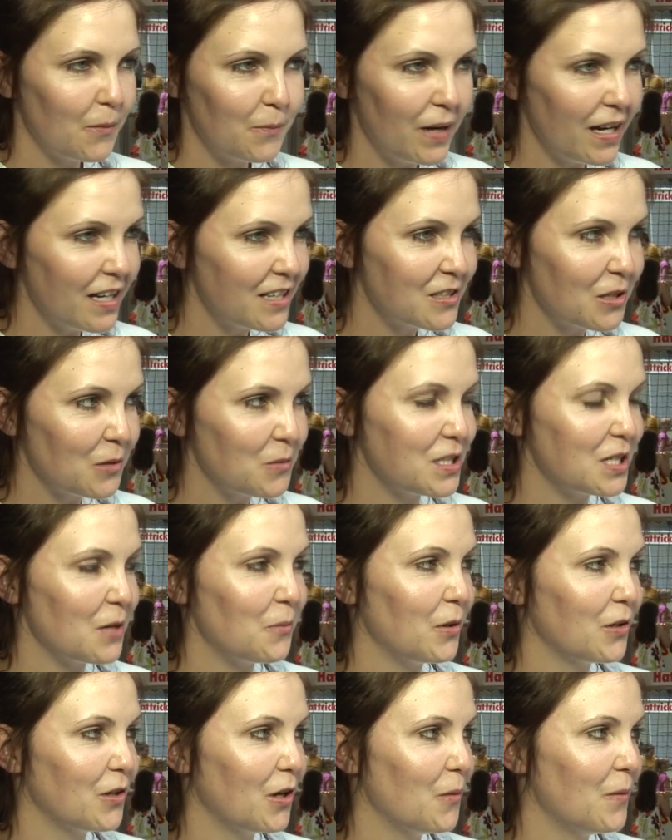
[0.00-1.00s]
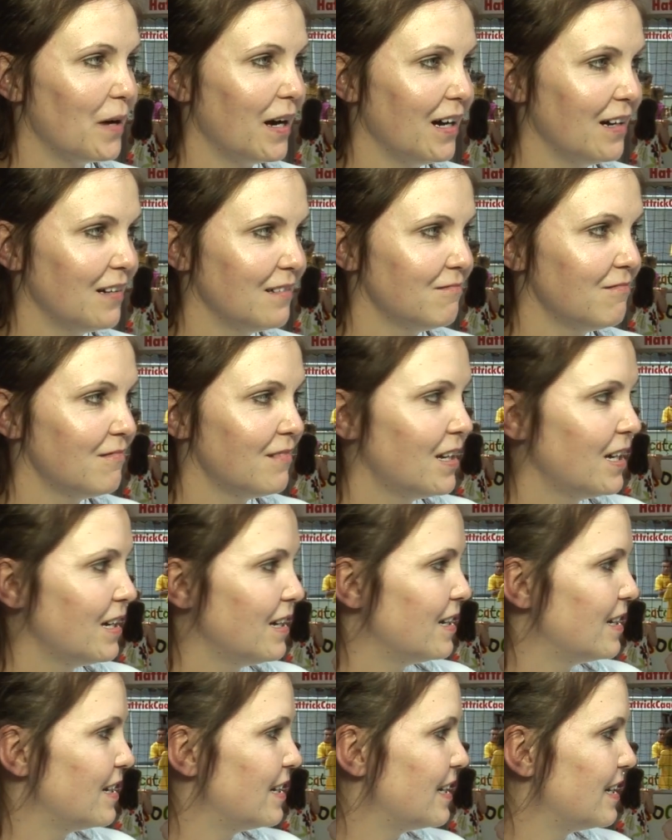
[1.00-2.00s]
Bardzo mi się podoba.
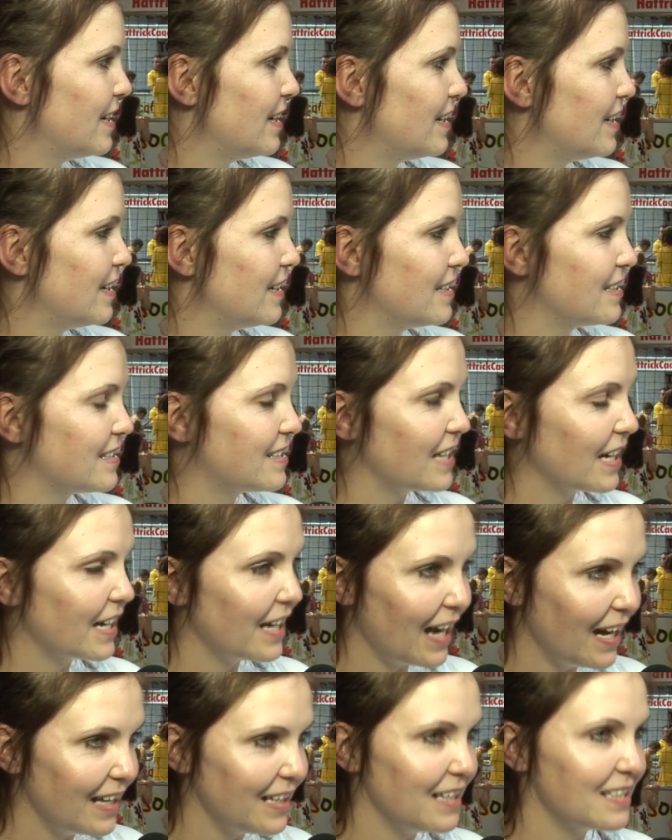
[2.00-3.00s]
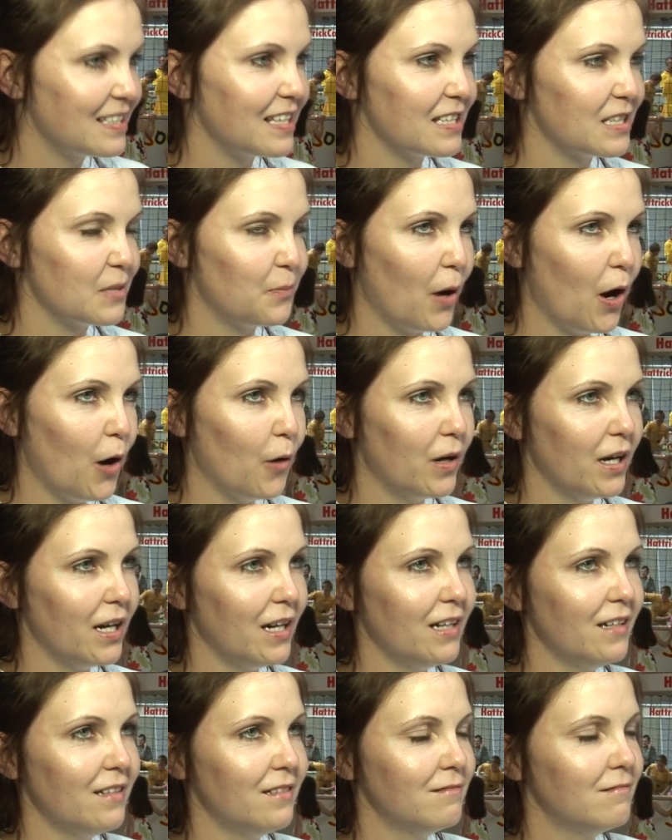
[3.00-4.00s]
E, Zagrane zespoły.
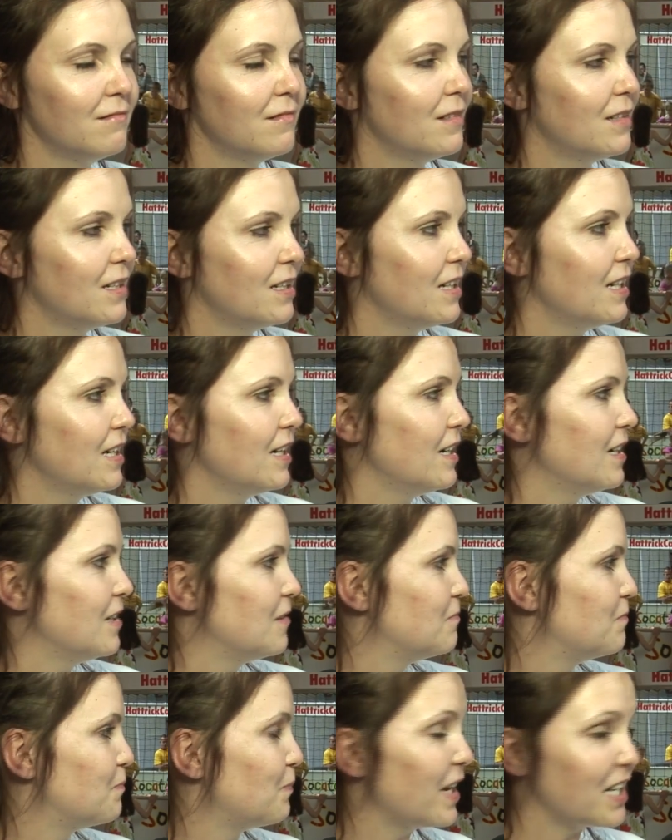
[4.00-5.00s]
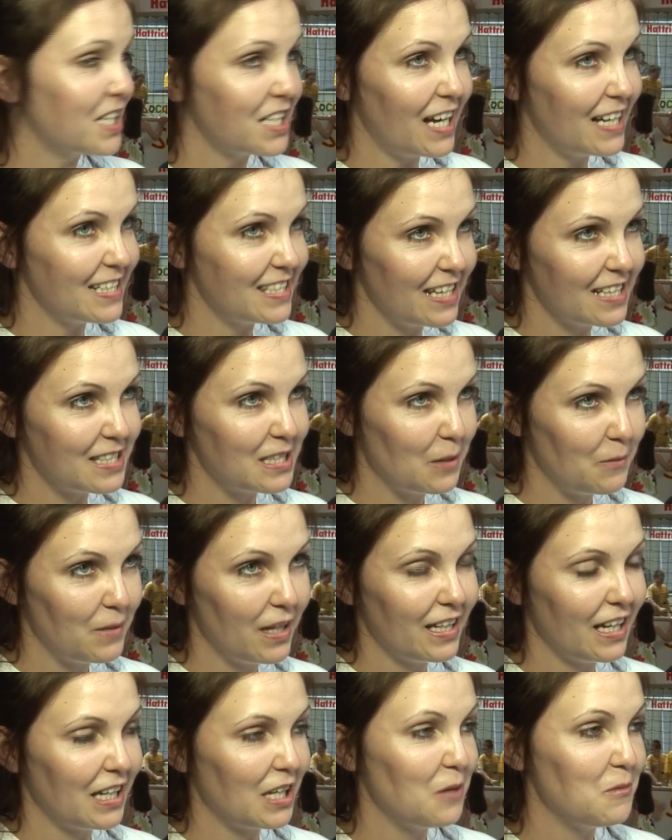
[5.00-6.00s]
Pierwszy raz
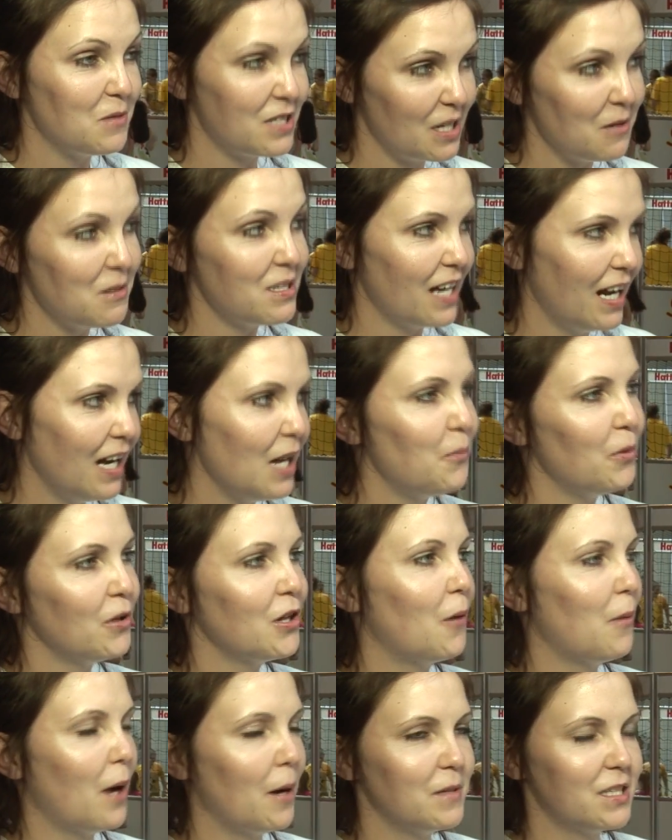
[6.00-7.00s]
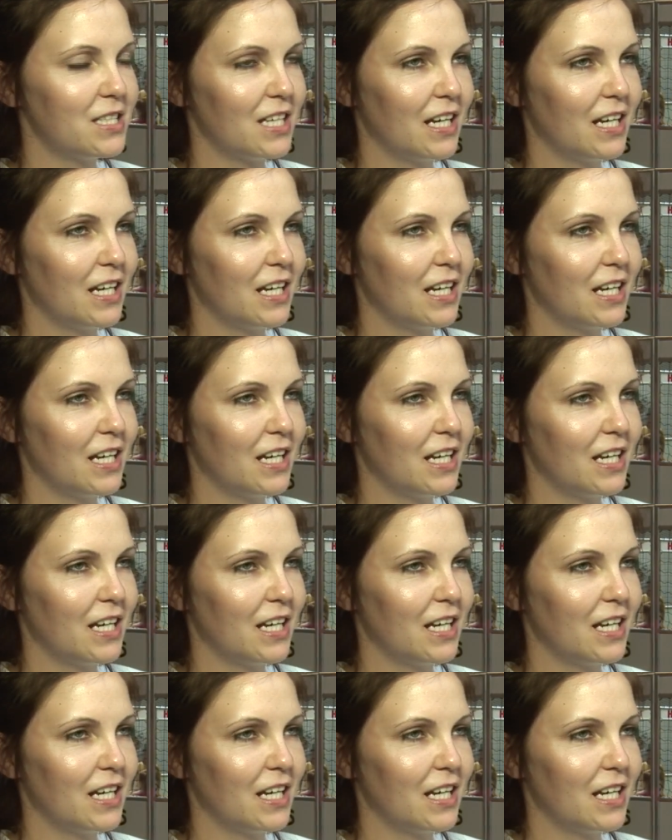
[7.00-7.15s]
jestem na takim czymś, ale podoba mi